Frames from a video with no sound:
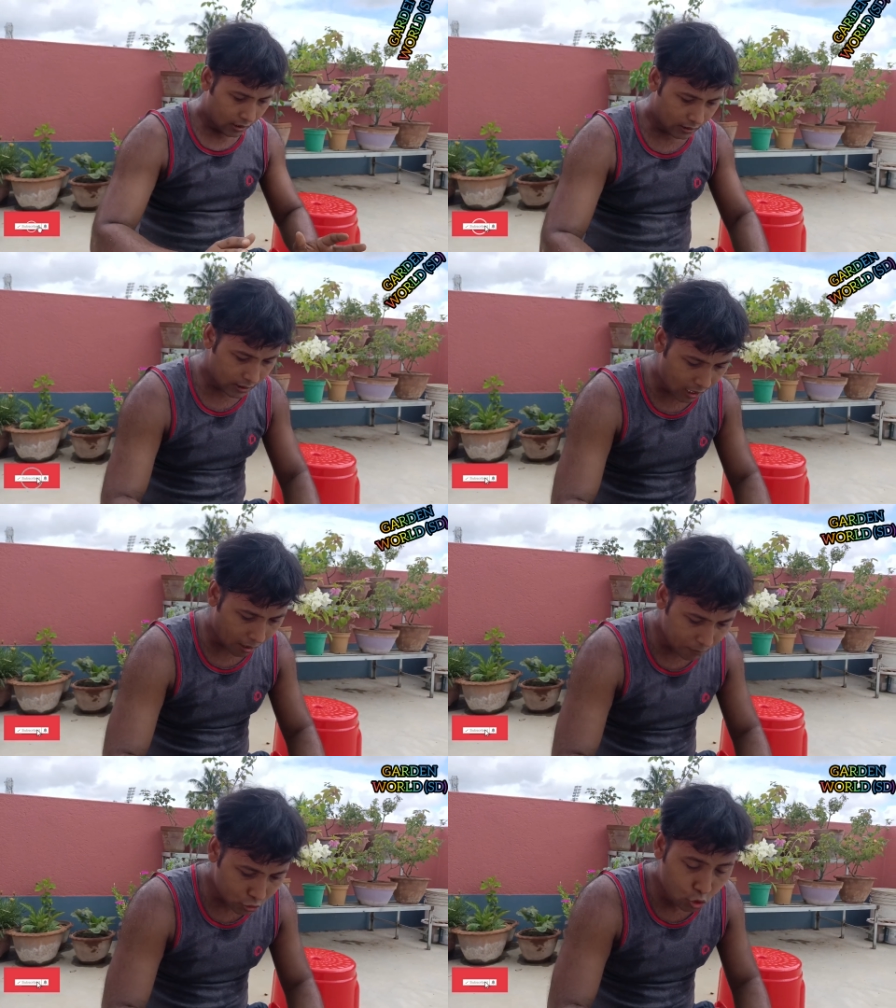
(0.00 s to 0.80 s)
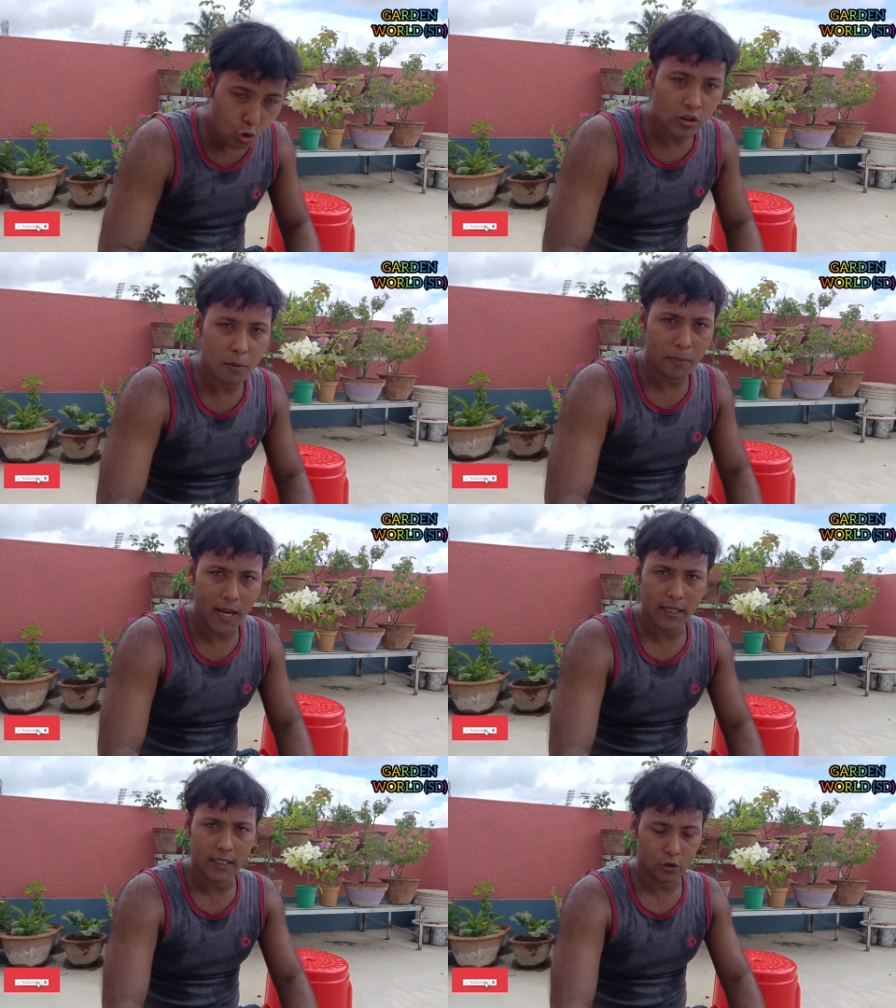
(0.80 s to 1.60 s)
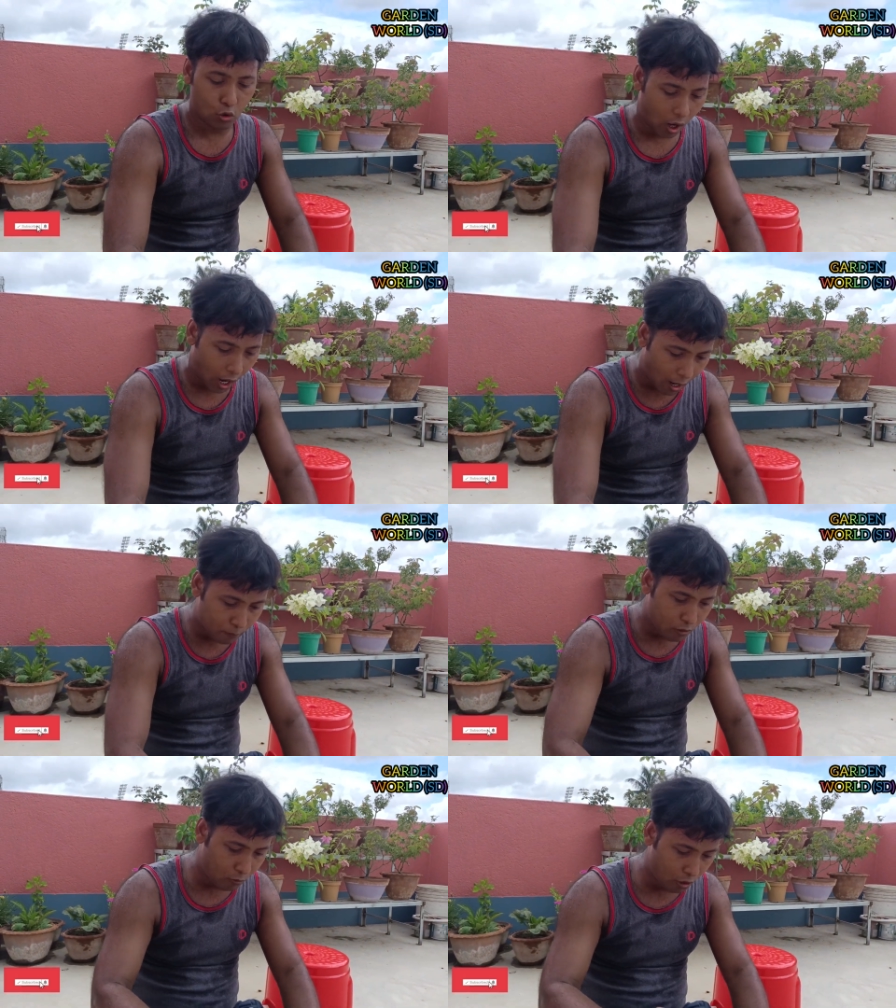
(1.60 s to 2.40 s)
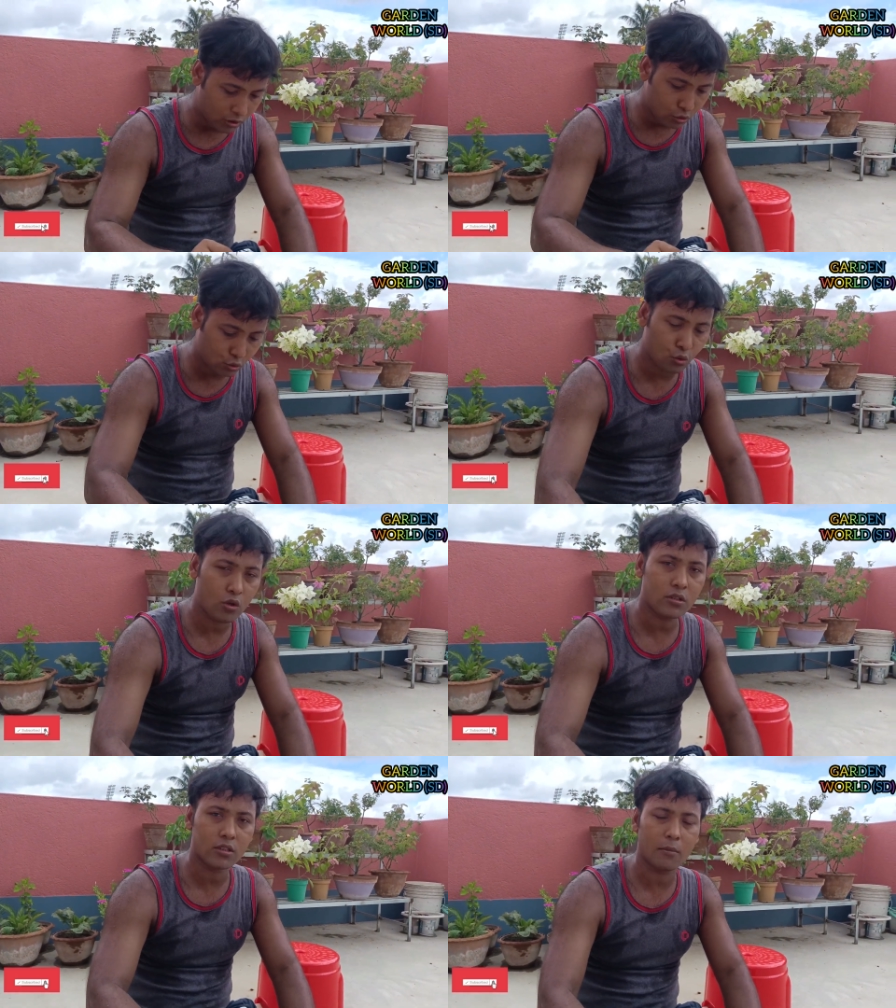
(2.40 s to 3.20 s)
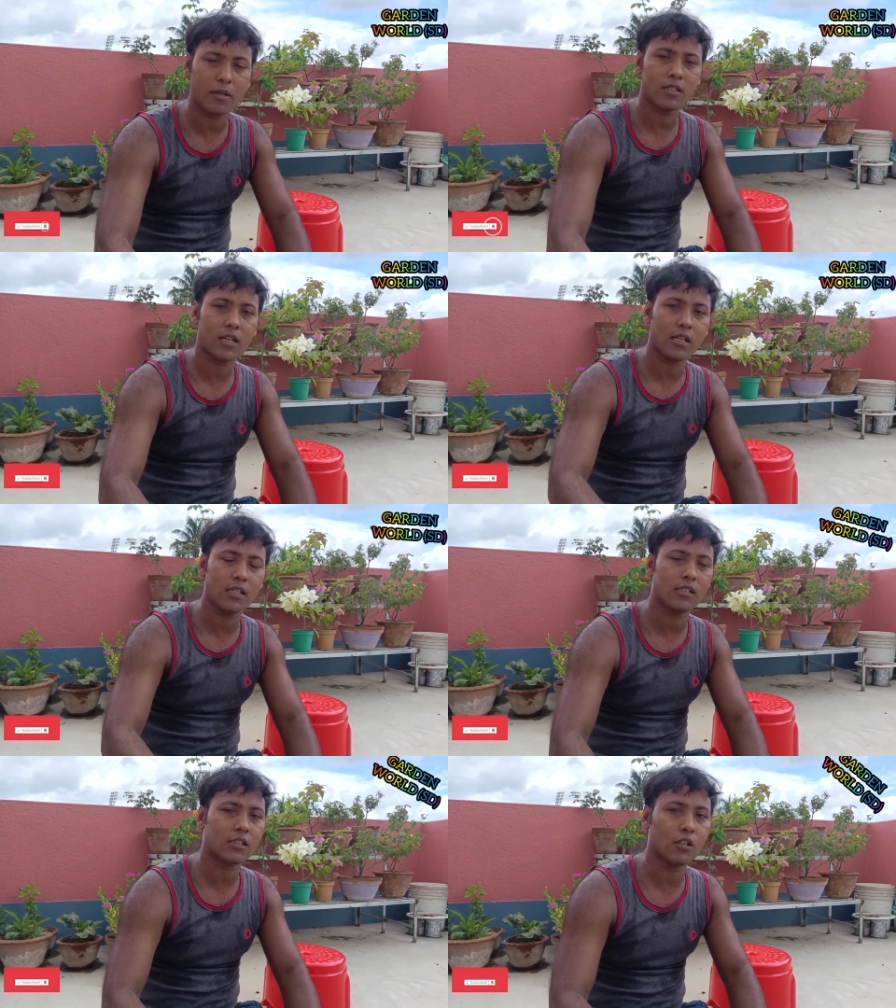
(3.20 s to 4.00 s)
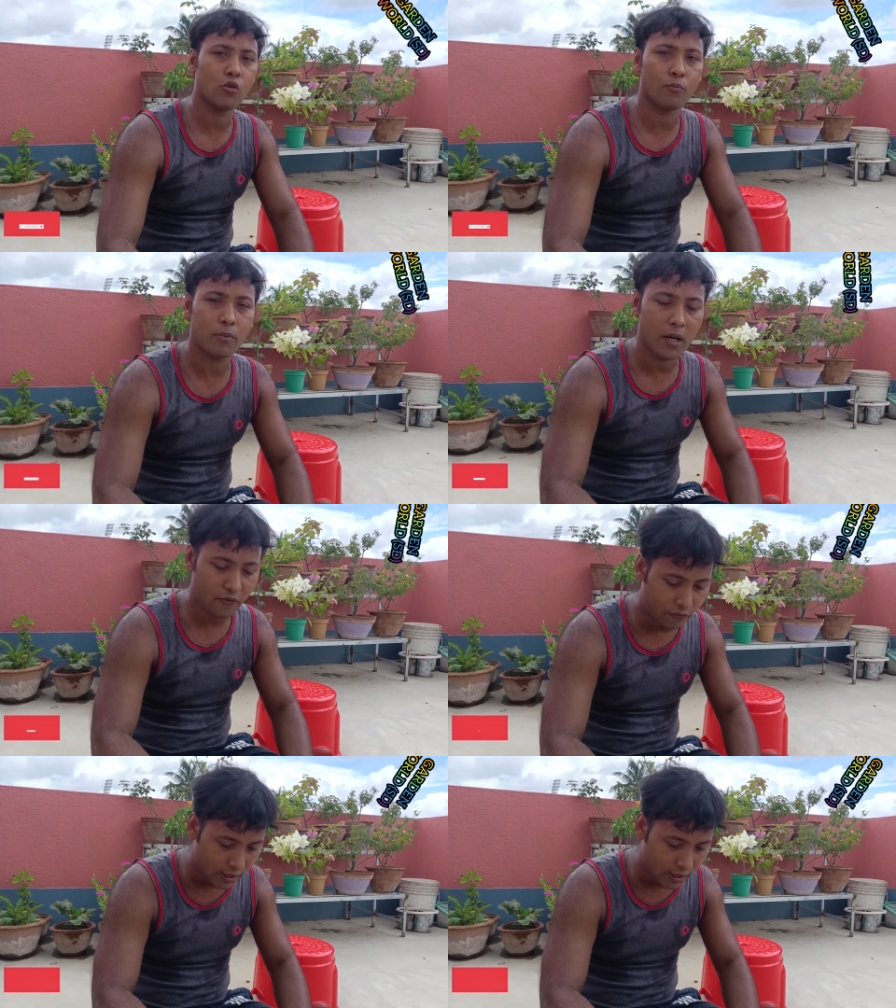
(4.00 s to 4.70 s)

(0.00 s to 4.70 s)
ये अभी छोटे प्लांट है तो आपको बहुत ही सोच समझ कर इसके ऊपर